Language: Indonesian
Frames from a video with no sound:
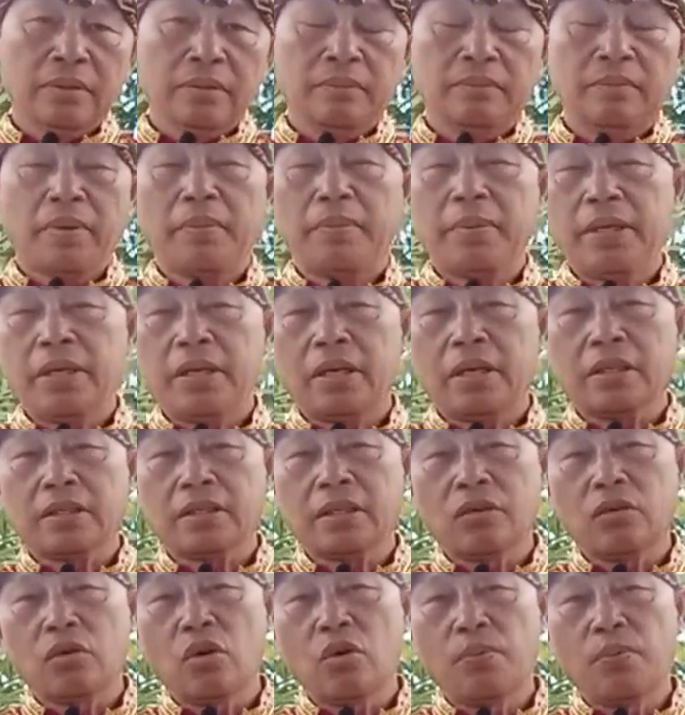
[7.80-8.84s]
Papa ini
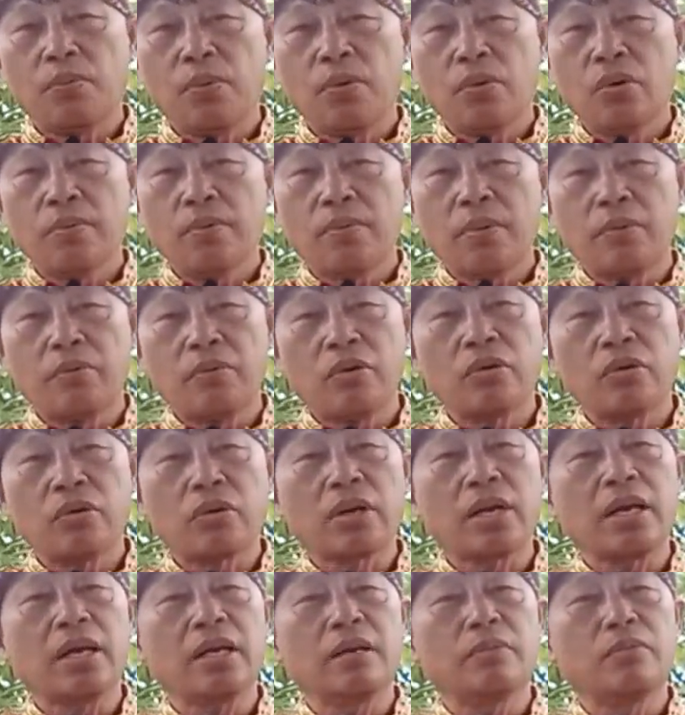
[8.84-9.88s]
kasang kompu, maupun
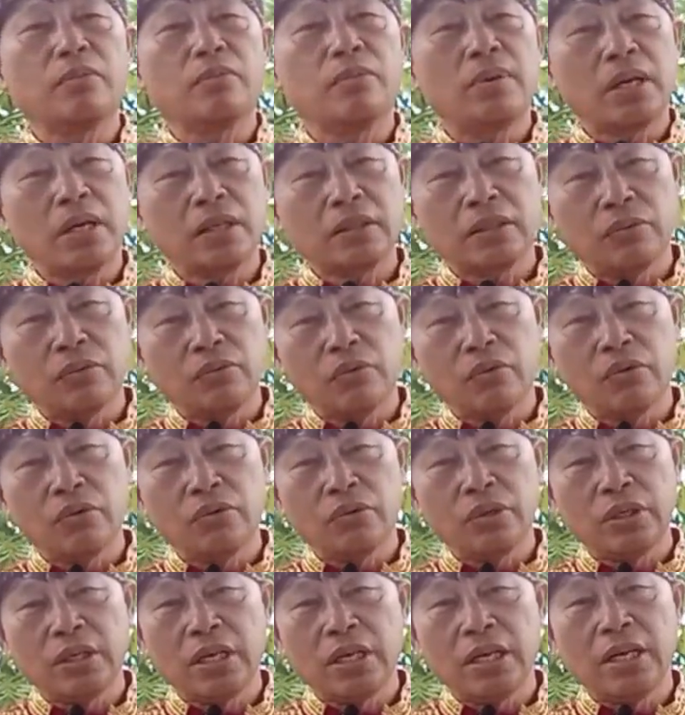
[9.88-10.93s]
koraya memberata
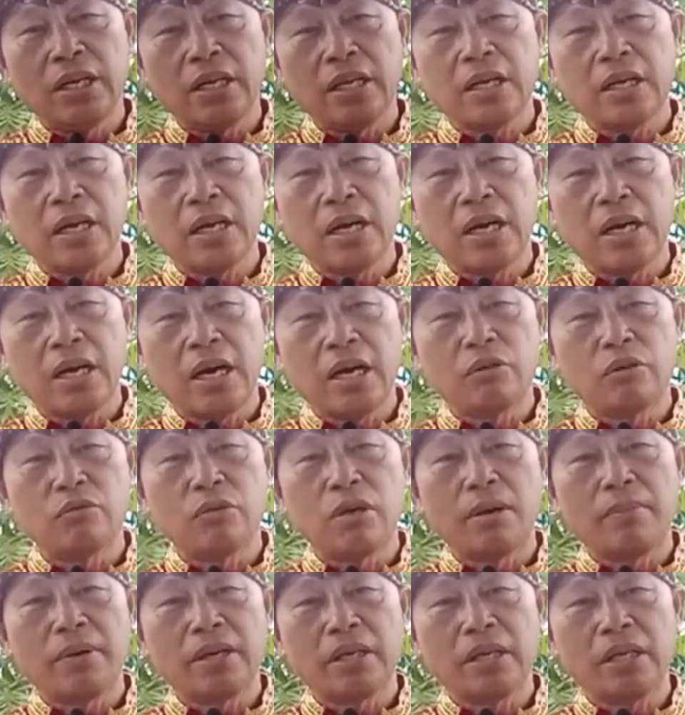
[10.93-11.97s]
huuri dedeka anu
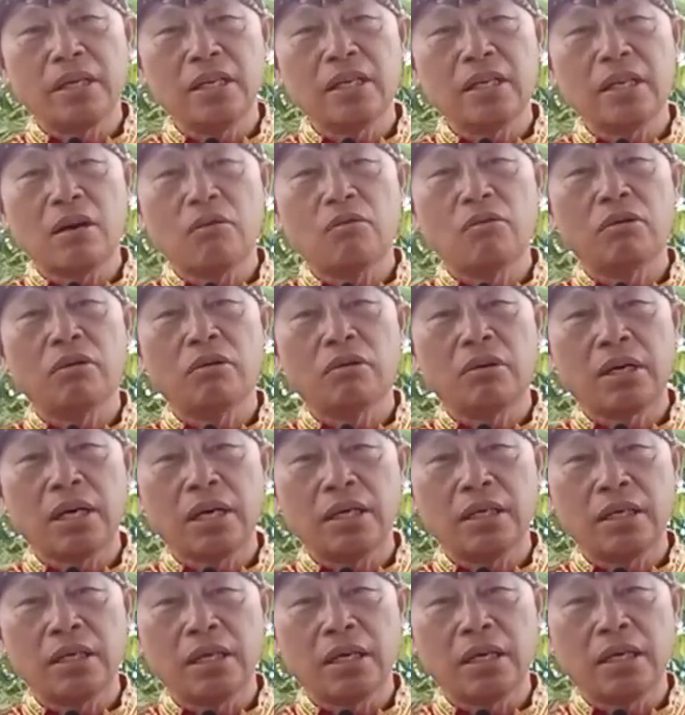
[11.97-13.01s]
mengkini ka
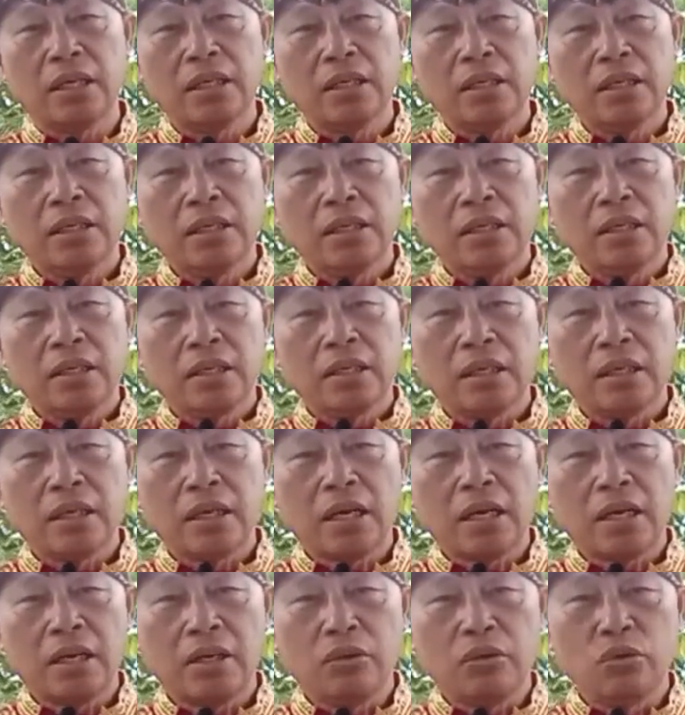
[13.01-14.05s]
unondaya dari
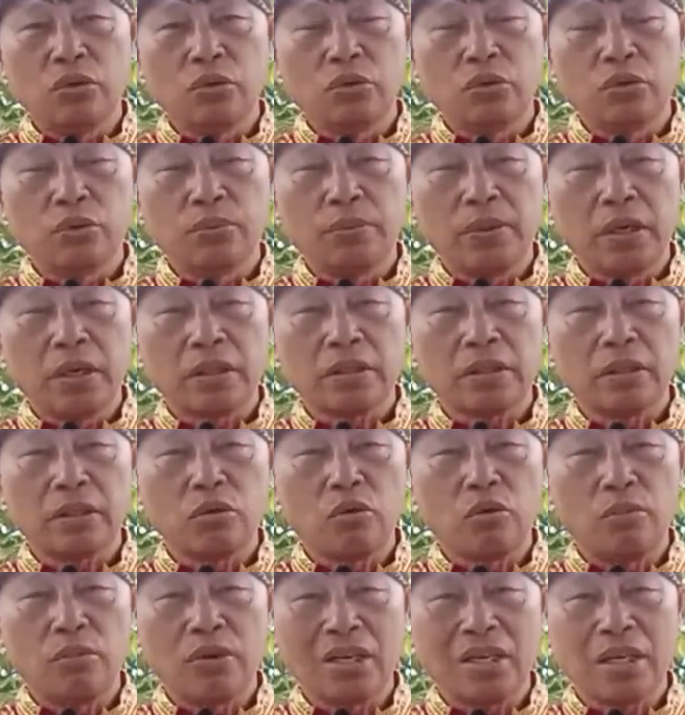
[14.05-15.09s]
kanal YouTube Yayasan
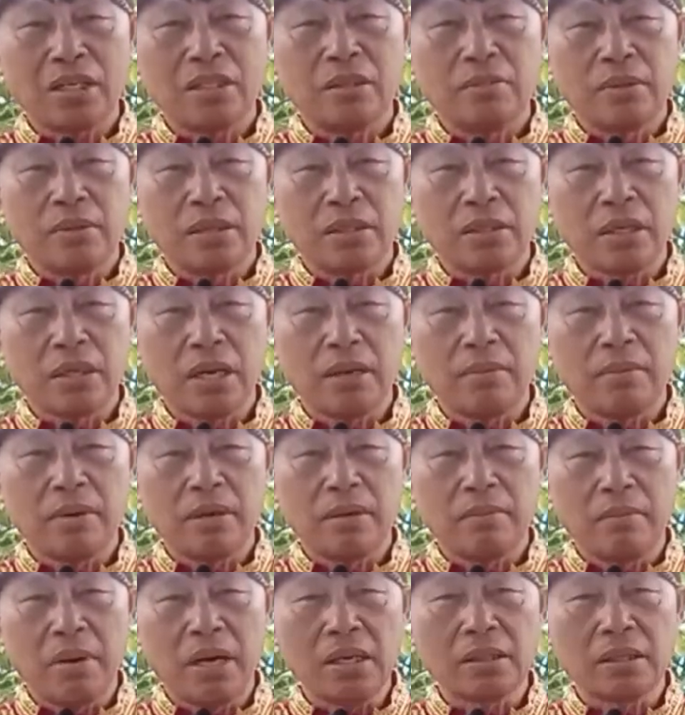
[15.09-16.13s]
Komunikasi Bersama
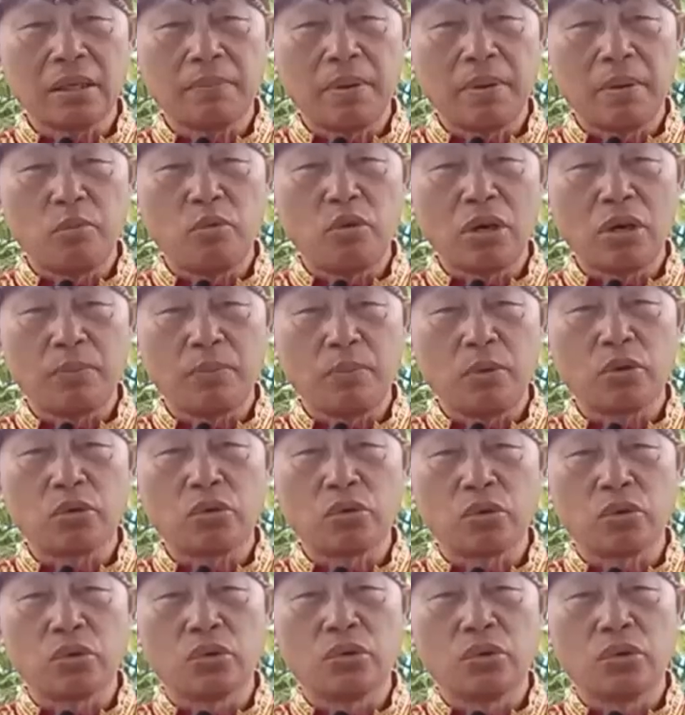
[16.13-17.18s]
Bahasa Pamona
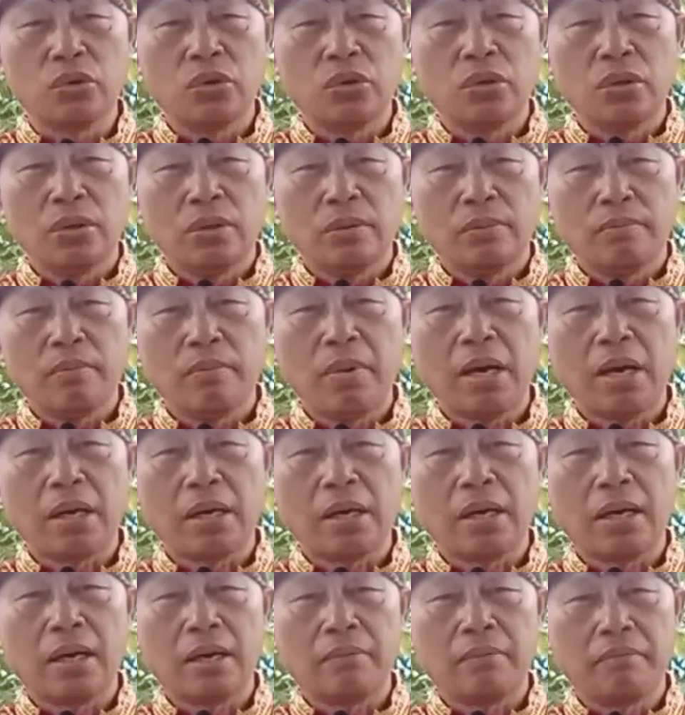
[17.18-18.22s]
Poso
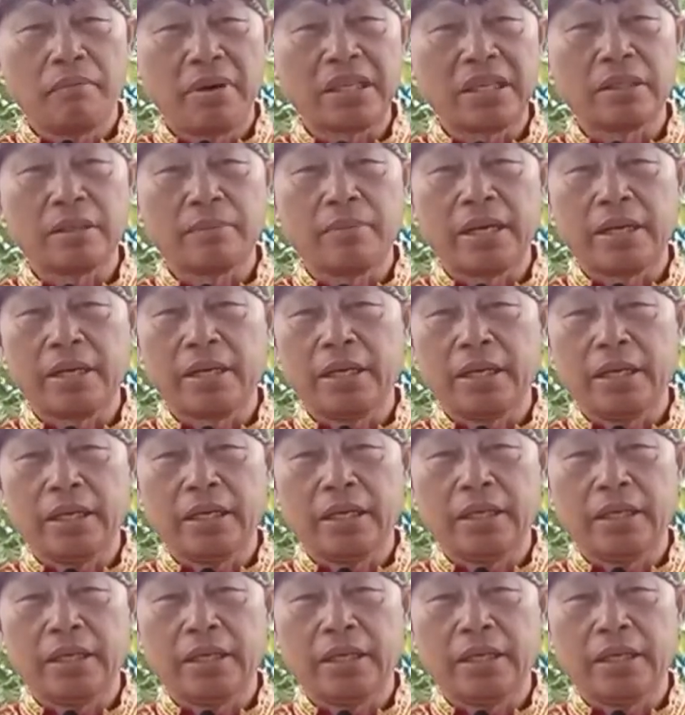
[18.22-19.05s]
Bara Bahasa Baree.